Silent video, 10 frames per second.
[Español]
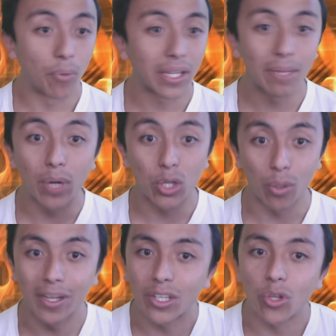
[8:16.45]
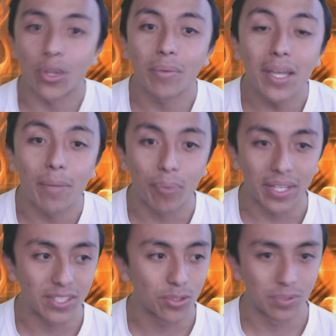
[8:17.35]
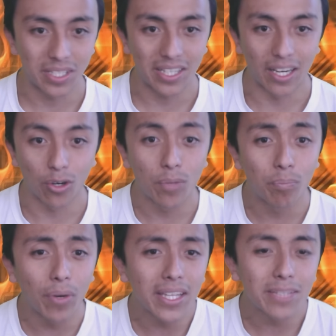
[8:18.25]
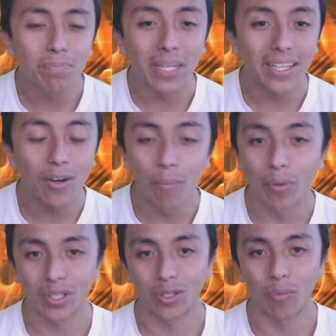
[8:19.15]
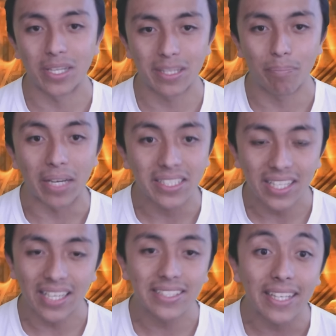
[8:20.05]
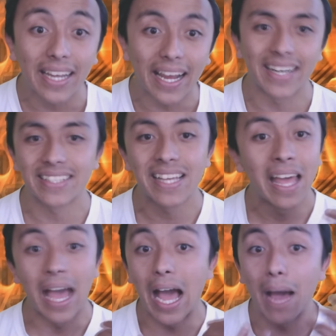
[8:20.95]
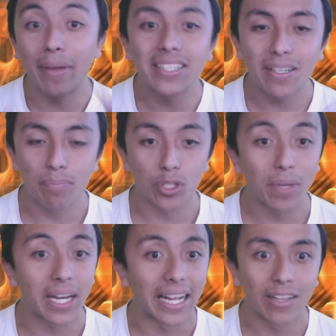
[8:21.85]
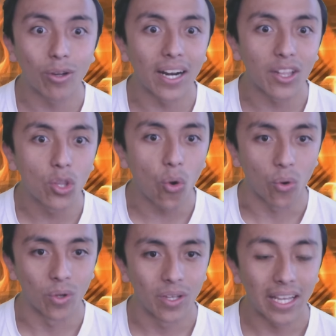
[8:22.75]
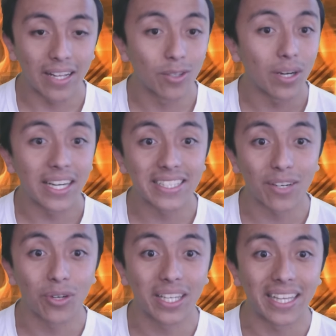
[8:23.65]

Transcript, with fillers: Por ejemplo, el tomate todavía puedes subsidiarlo y puedes meterle un poquito más de paciencia y ganas a ver si prospera. El dólar no. El dólar es algo